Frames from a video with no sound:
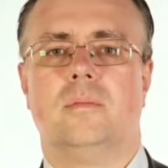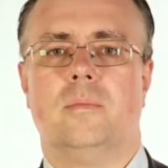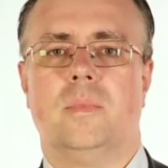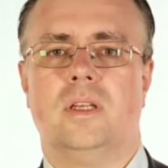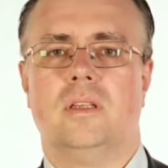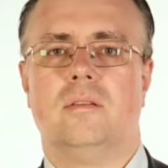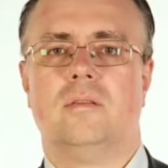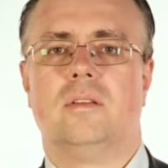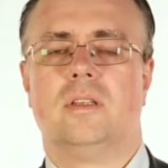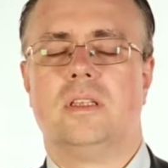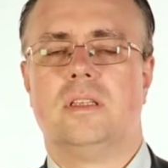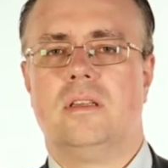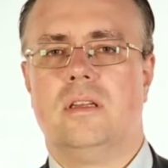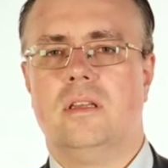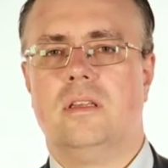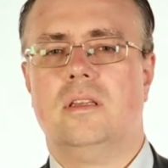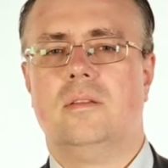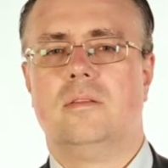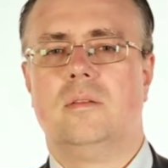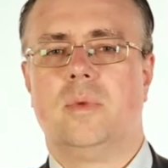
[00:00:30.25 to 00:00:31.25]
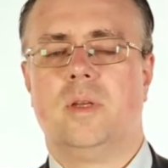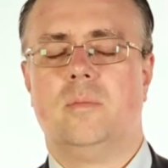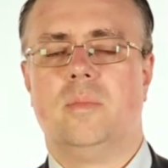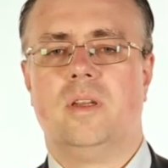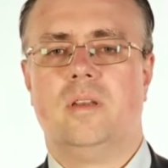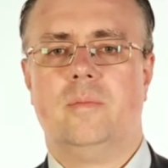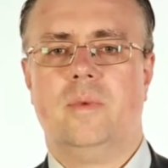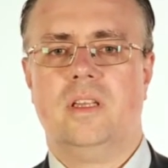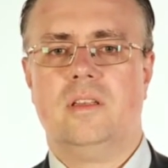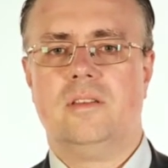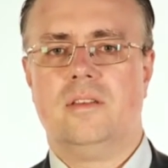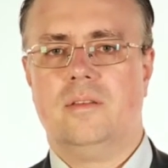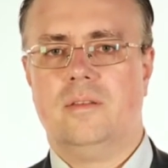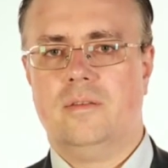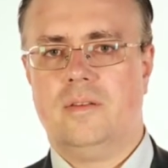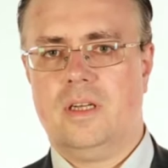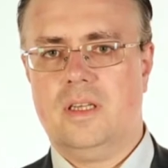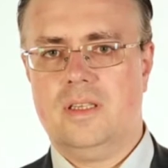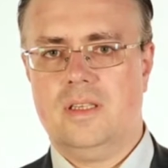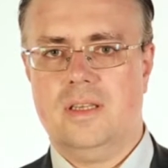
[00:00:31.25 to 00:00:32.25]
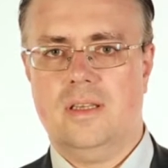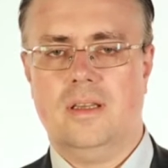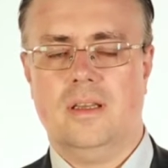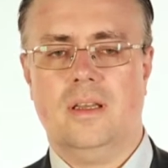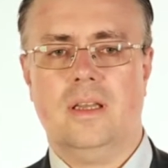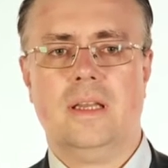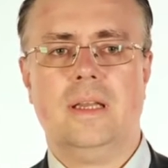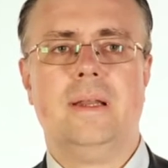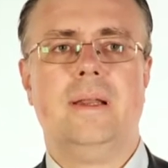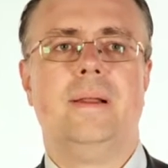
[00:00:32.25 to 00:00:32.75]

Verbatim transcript: малого и среднего предпринимательства в России.